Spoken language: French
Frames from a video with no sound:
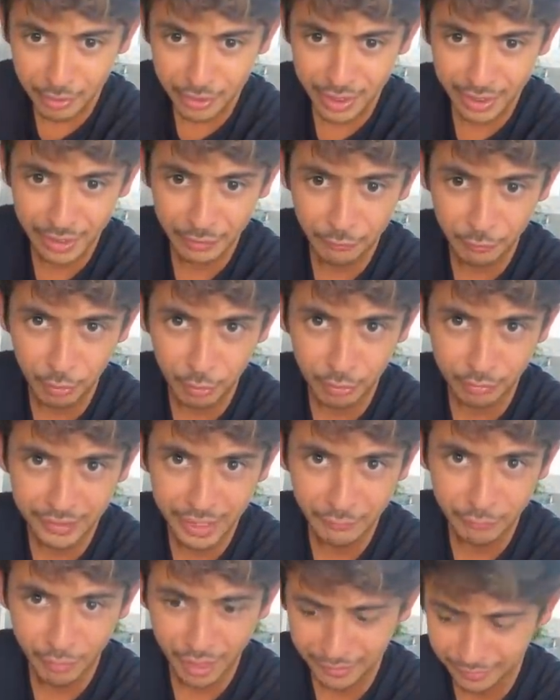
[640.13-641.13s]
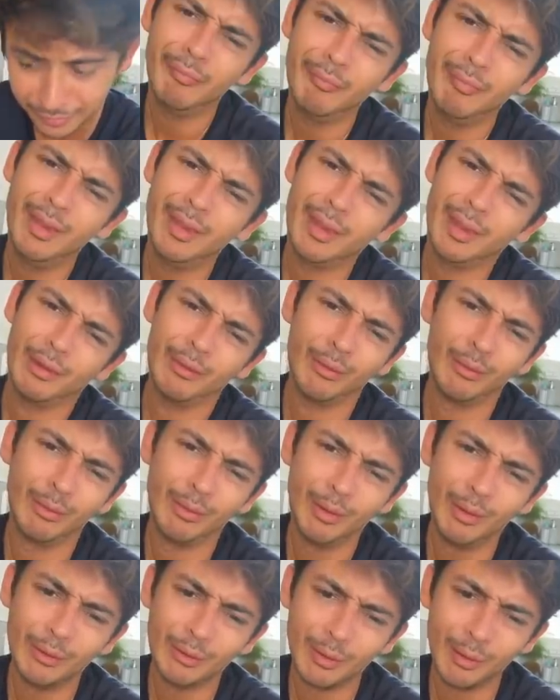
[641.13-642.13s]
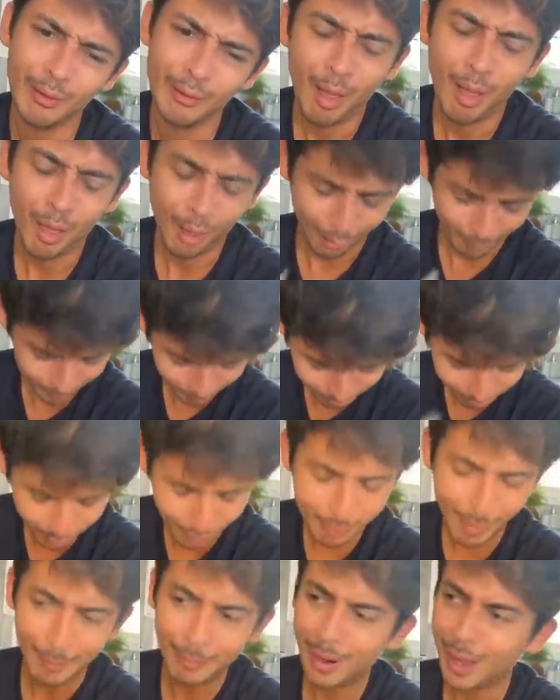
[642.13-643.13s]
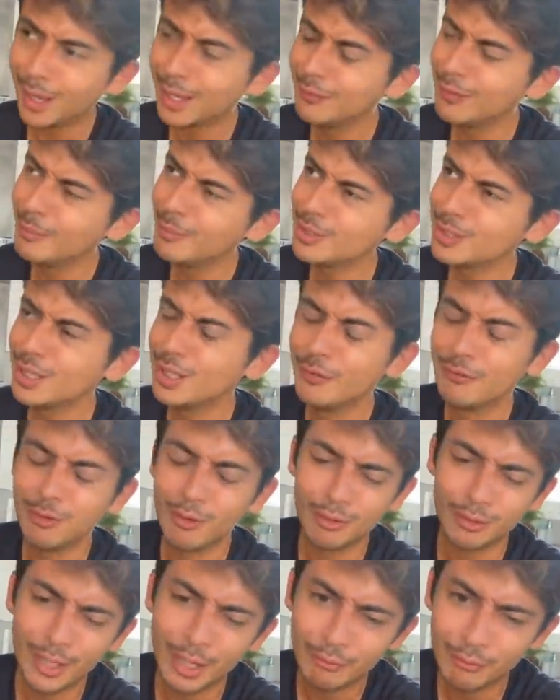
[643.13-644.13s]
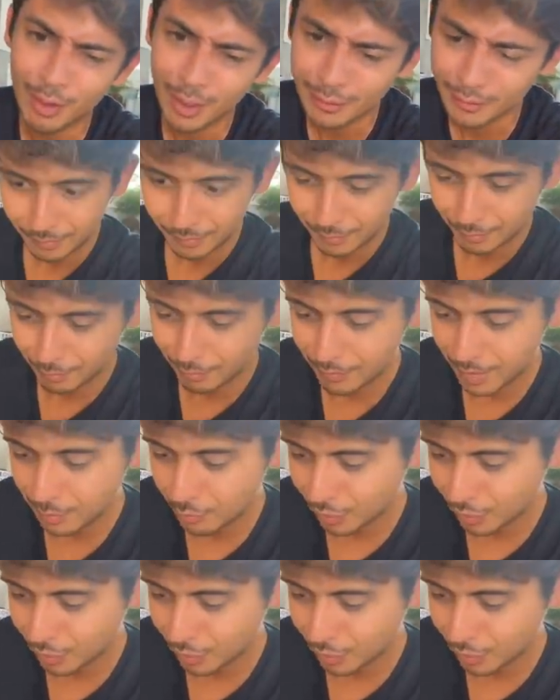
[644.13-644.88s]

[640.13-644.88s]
des flocons d'avoine Mais qu'est-ce que c'est ça Un bout de paplard qui va manger des flocons d'avoine. Mets-moi dans